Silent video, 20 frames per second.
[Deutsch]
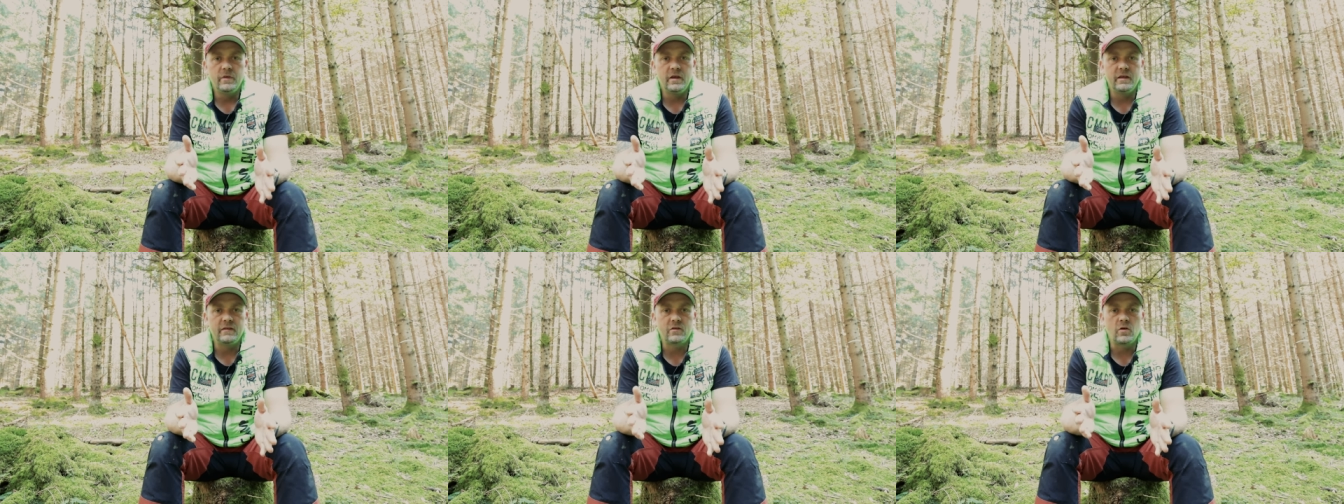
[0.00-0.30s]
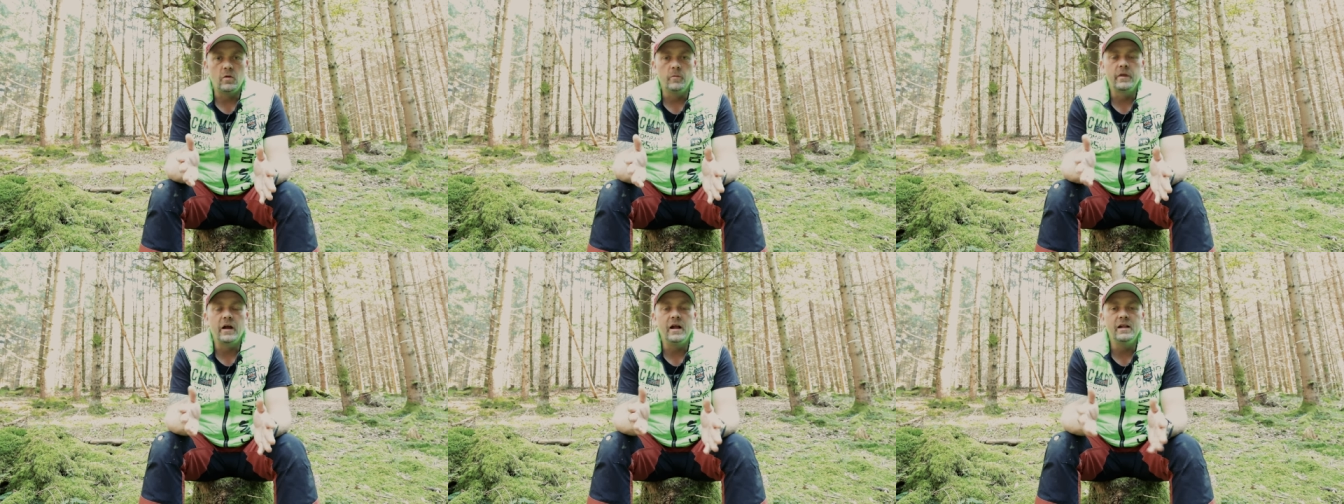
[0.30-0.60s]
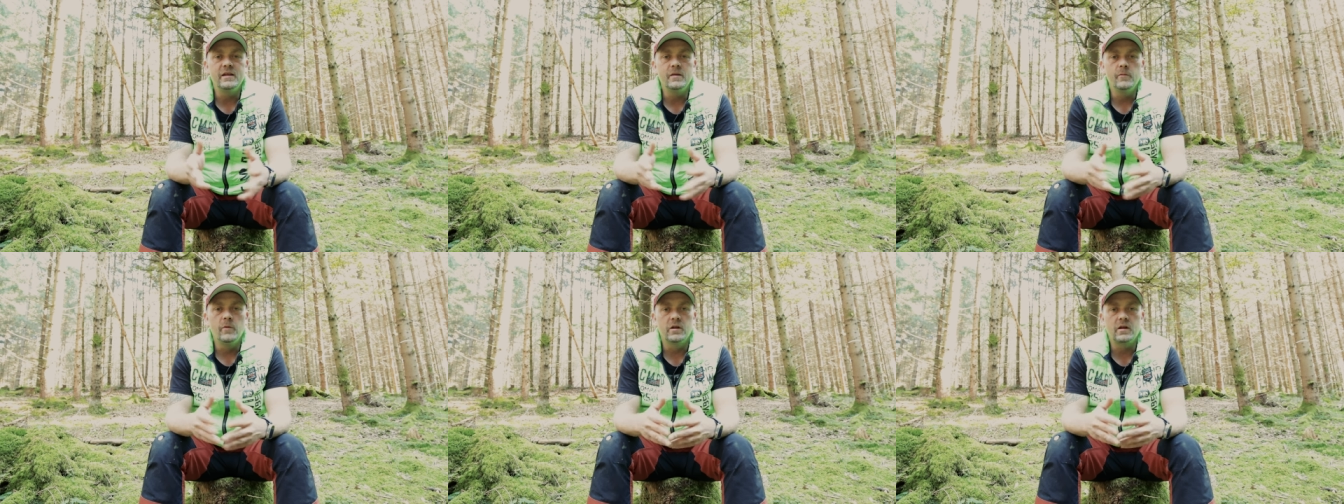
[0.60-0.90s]
Es kommt
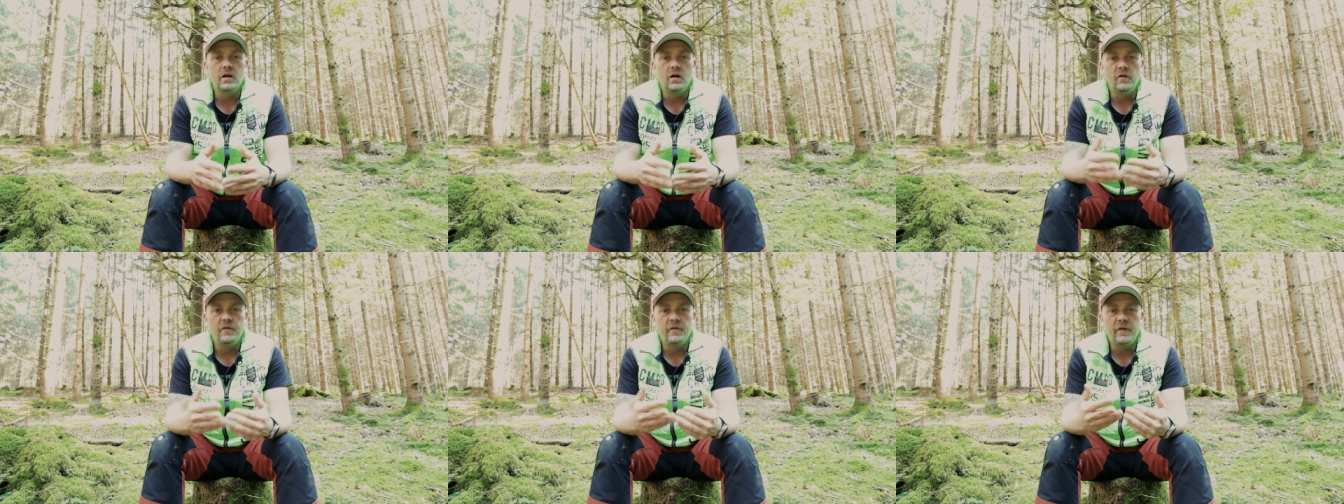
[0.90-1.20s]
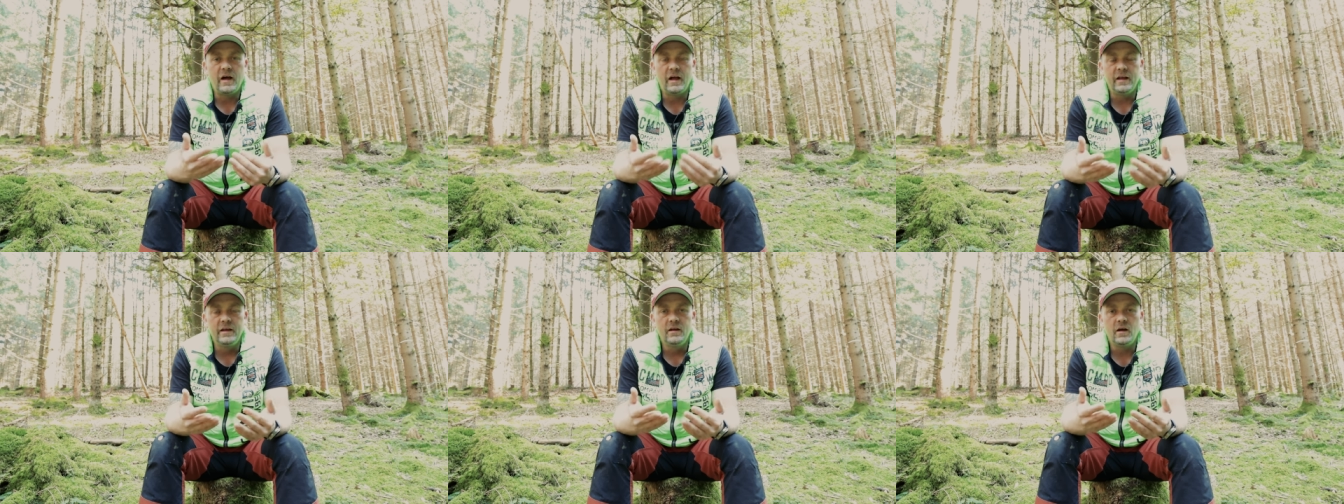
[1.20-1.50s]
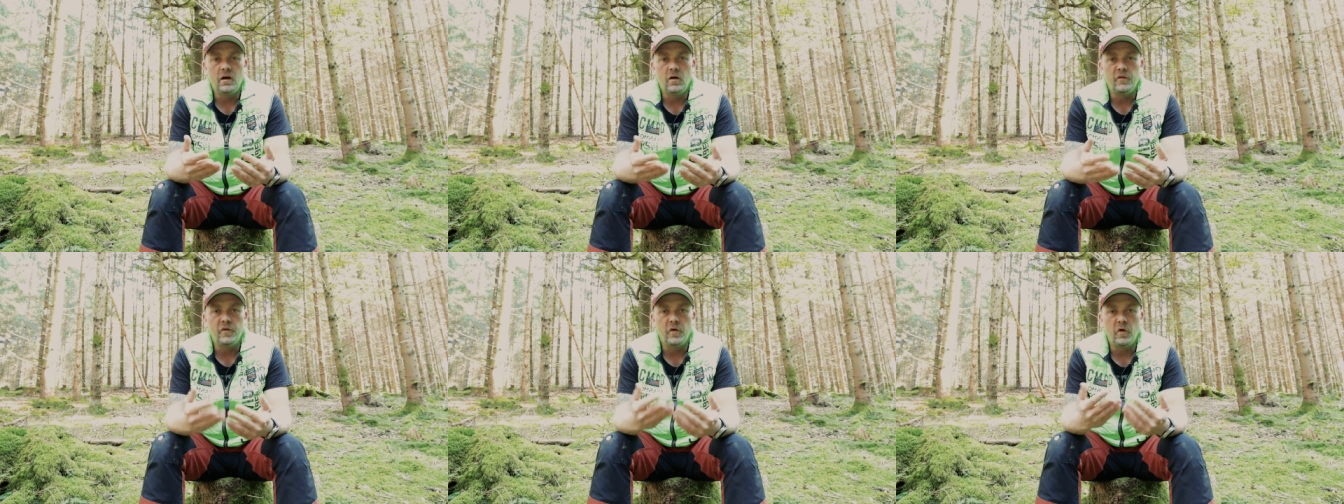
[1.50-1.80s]
halt immer darauf an,
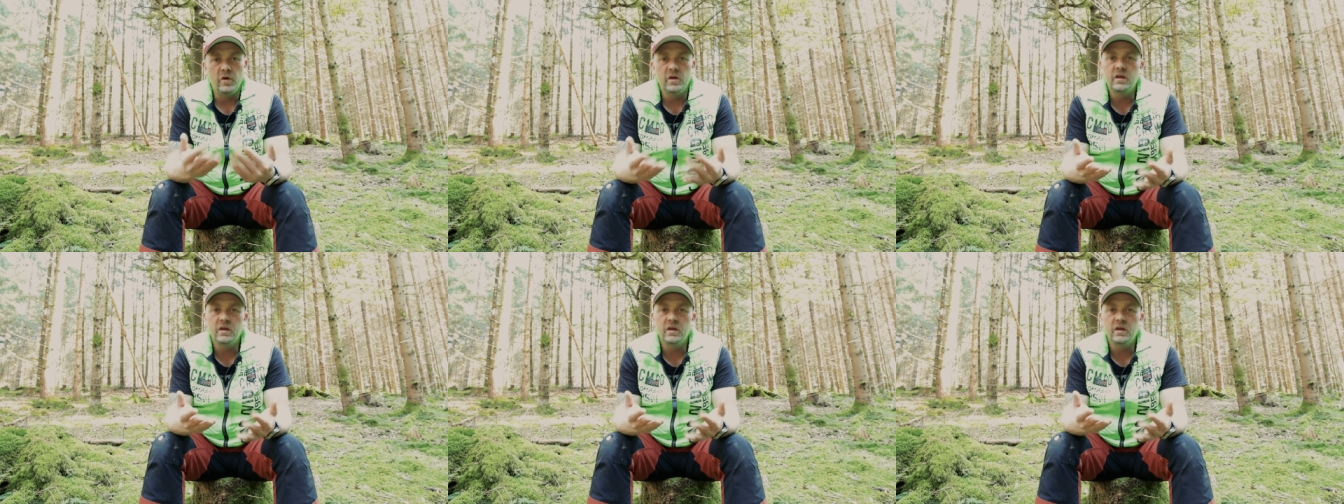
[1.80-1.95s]
auf